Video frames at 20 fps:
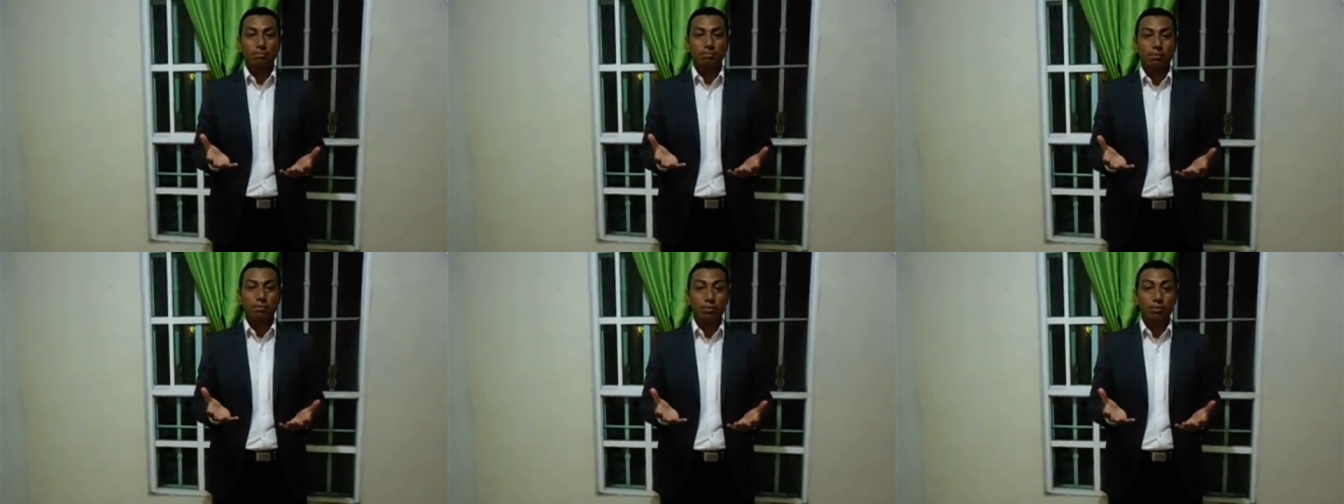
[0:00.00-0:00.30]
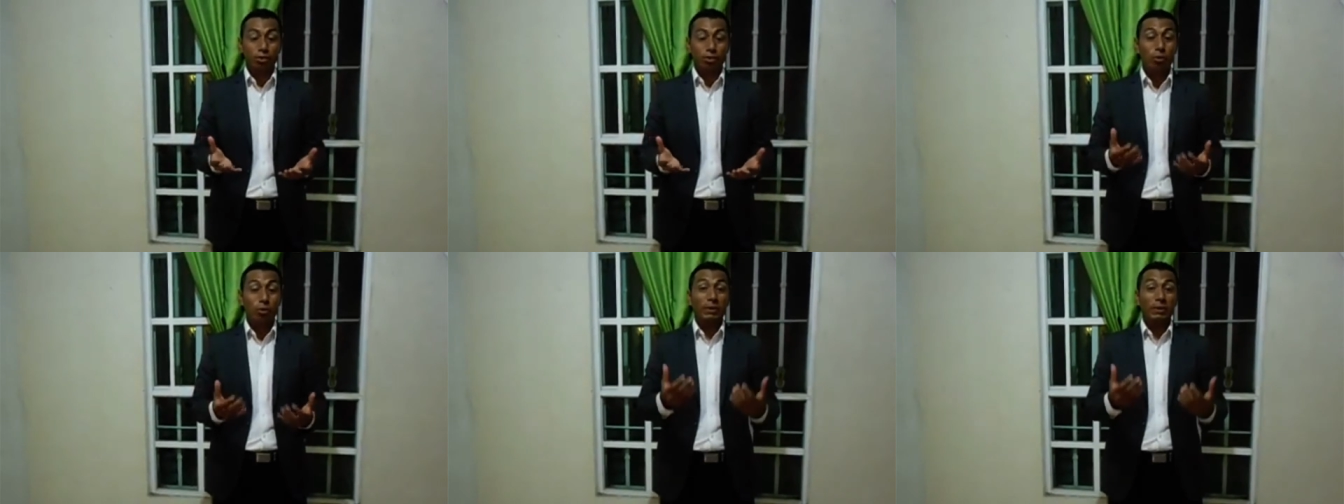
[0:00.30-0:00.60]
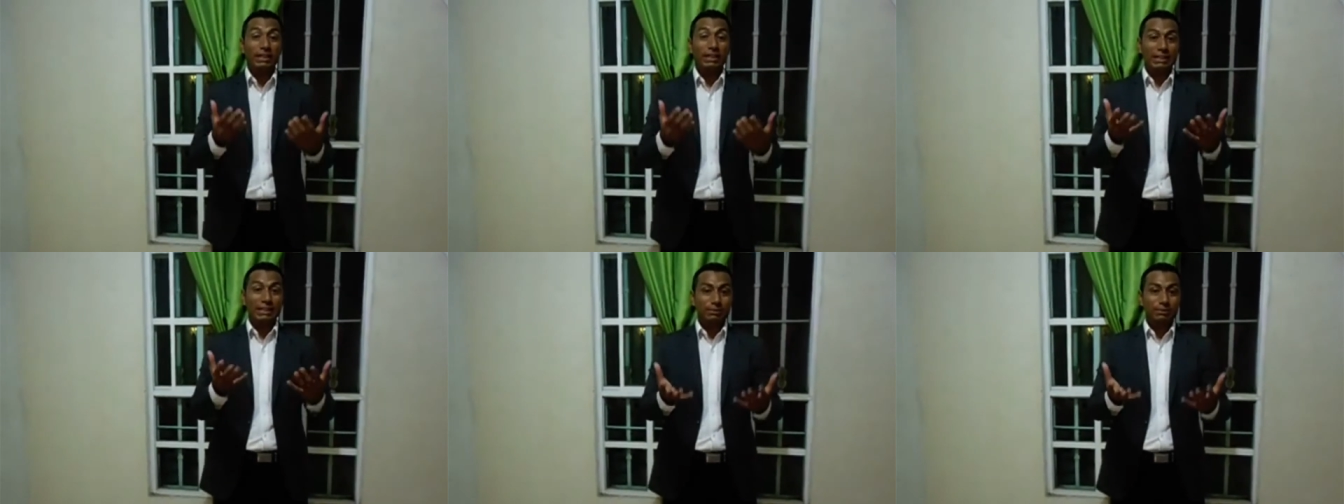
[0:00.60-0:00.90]
por
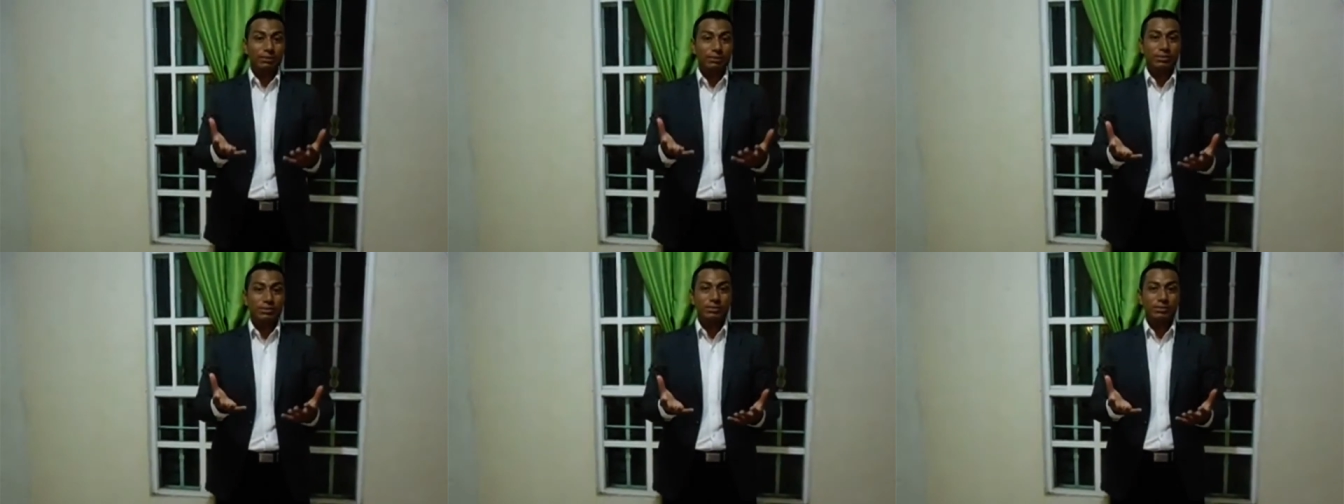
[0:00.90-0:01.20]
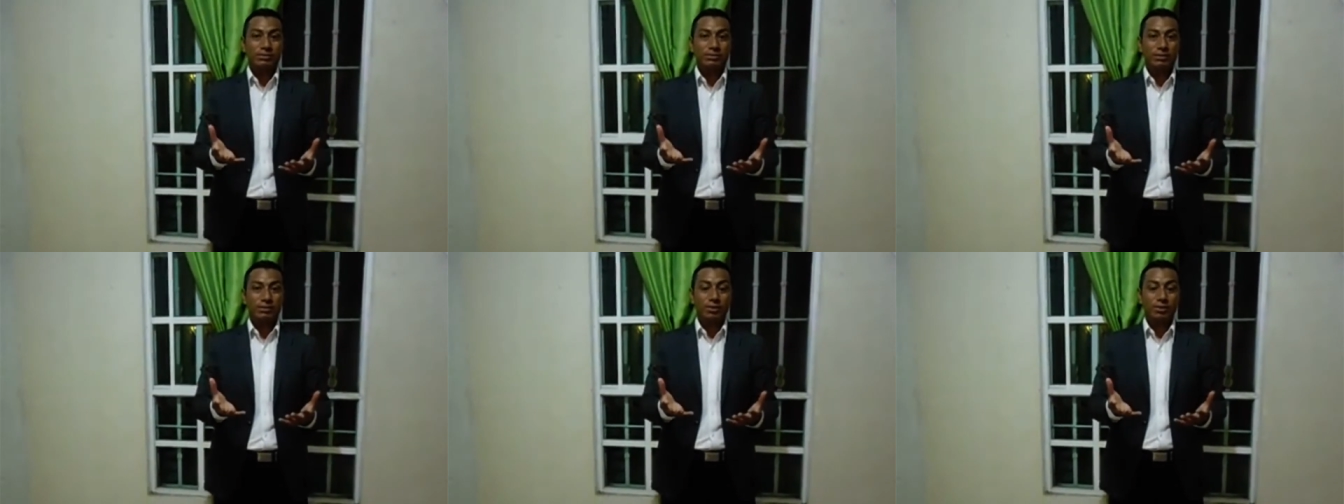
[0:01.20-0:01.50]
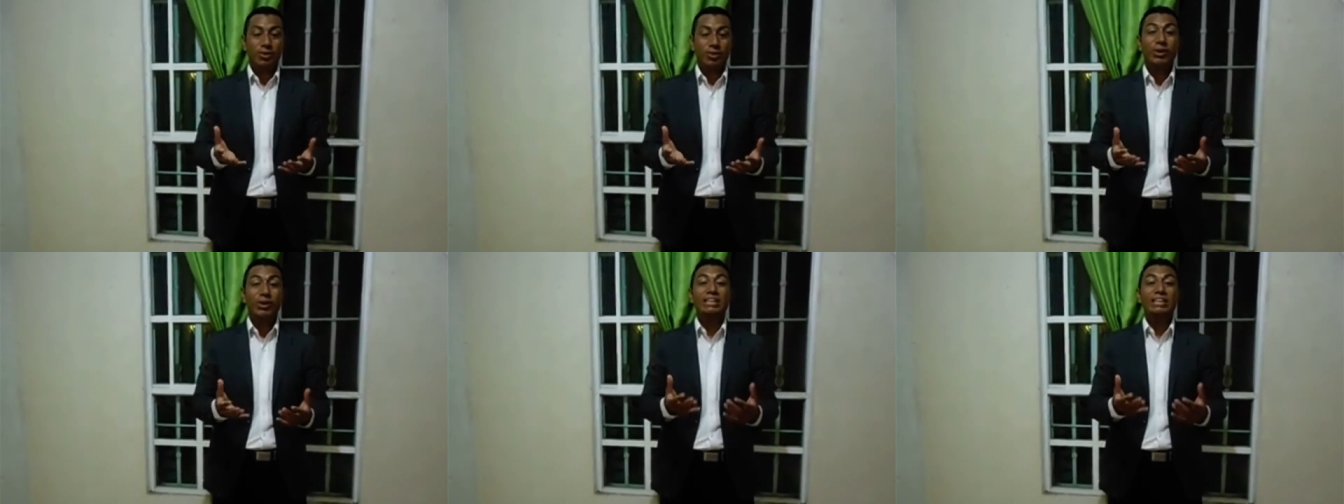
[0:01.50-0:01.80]
objetivos
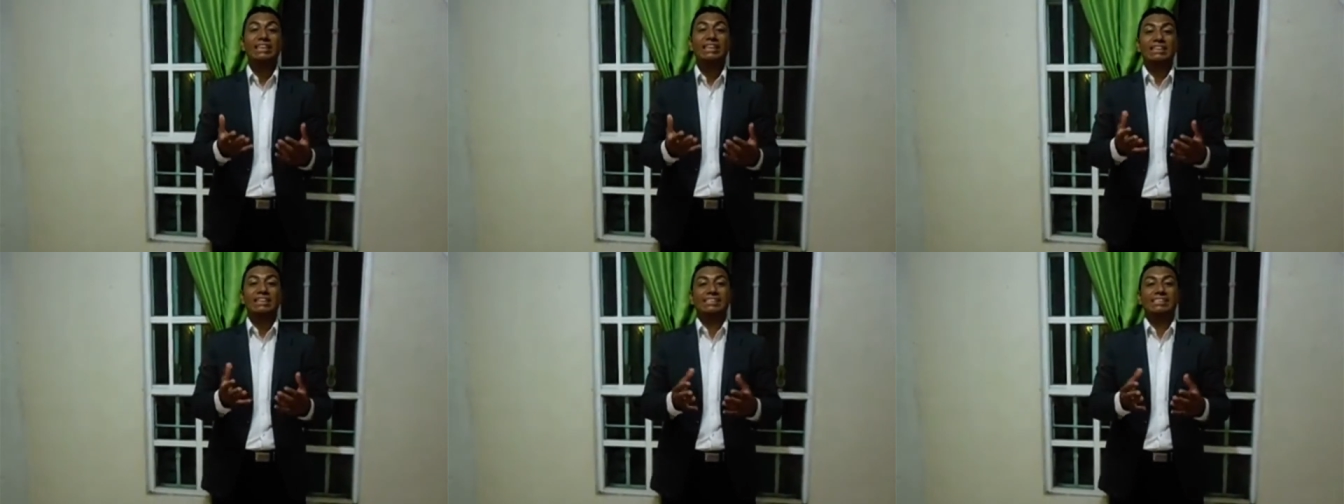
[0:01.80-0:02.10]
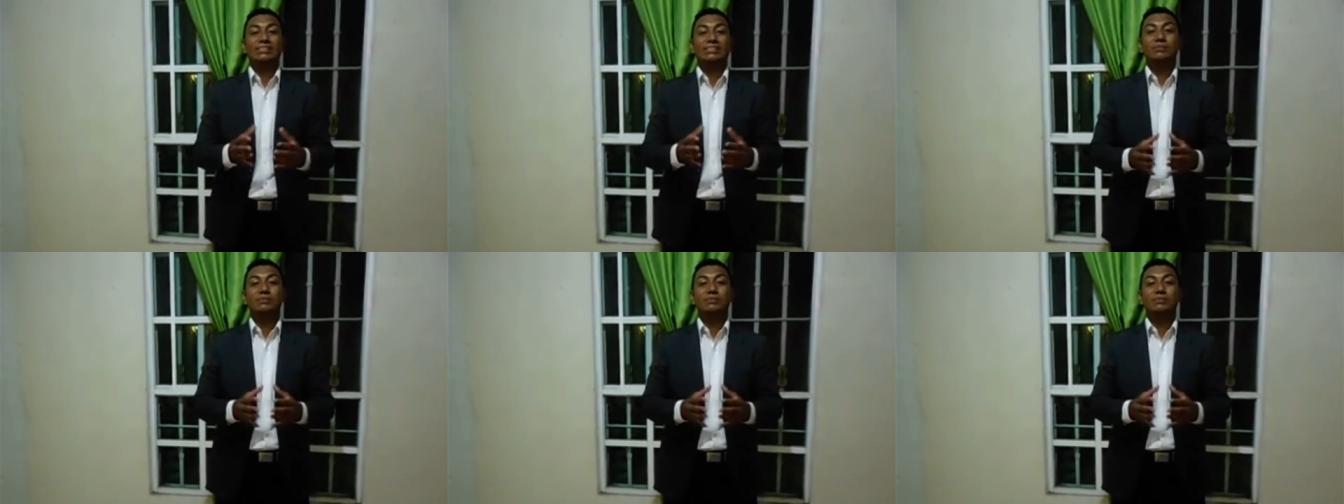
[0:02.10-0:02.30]
o intereses